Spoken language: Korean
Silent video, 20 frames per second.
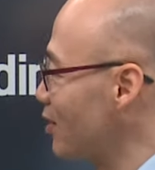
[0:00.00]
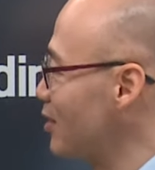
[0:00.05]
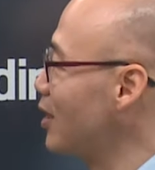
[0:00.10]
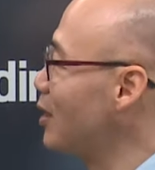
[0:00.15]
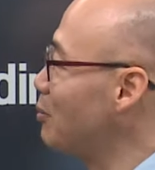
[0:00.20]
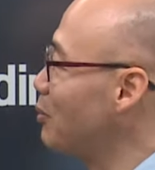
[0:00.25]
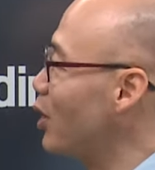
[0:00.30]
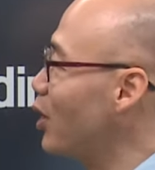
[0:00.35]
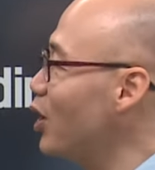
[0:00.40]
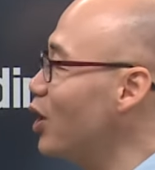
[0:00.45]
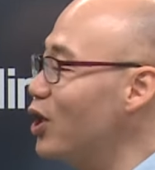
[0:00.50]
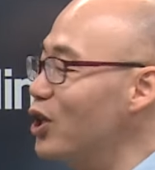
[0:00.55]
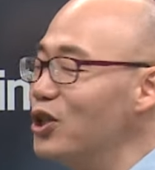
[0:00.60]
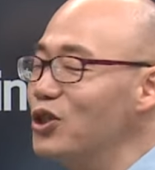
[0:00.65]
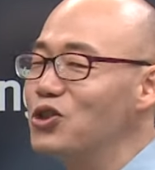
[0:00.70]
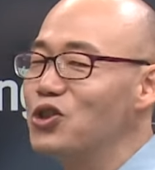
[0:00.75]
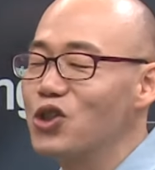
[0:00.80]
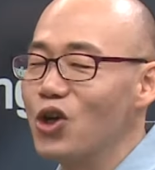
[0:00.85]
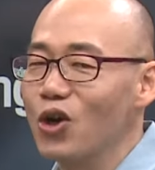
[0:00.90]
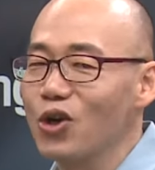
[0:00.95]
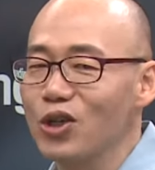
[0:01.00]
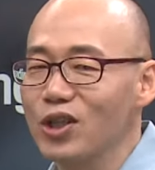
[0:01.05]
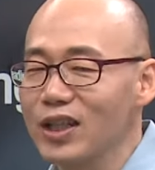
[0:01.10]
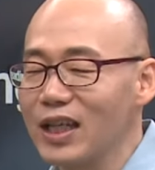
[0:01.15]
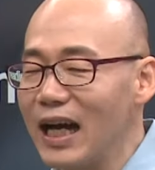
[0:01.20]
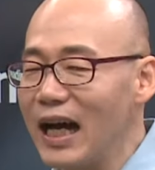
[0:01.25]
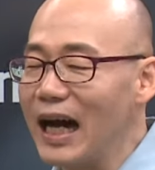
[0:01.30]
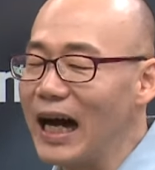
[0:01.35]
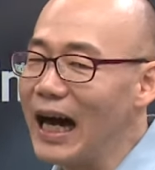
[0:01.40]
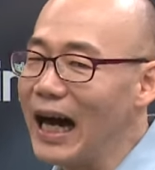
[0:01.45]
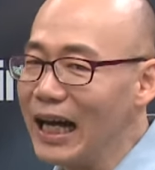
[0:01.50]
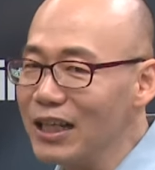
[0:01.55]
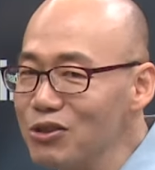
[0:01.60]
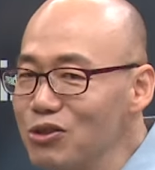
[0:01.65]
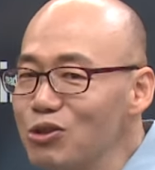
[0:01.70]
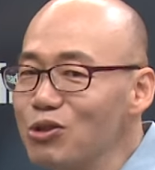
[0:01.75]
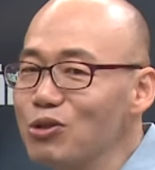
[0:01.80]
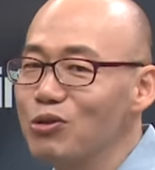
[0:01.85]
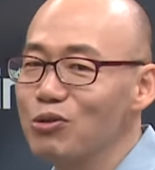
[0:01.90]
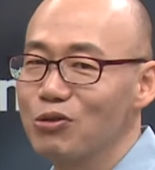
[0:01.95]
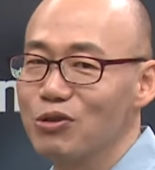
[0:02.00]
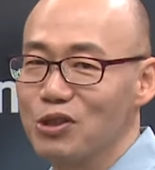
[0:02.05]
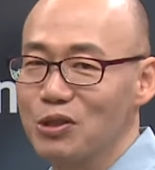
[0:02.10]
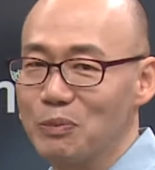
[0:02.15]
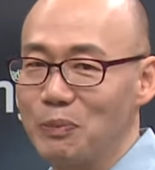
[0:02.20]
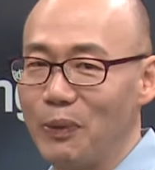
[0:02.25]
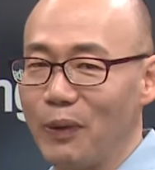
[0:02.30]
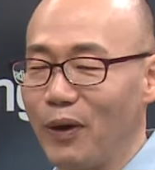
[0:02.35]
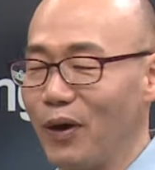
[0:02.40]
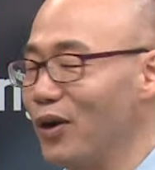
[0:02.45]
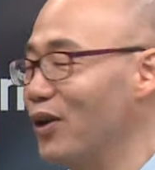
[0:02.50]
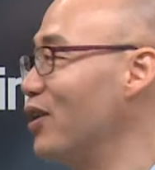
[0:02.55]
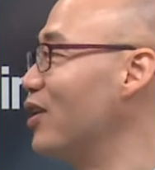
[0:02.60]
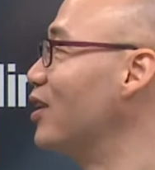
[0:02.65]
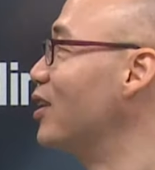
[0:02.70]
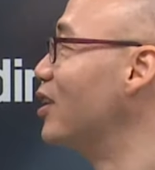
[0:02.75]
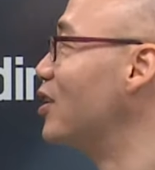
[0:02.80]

선생님, 저는 안 줄이고 싶어요.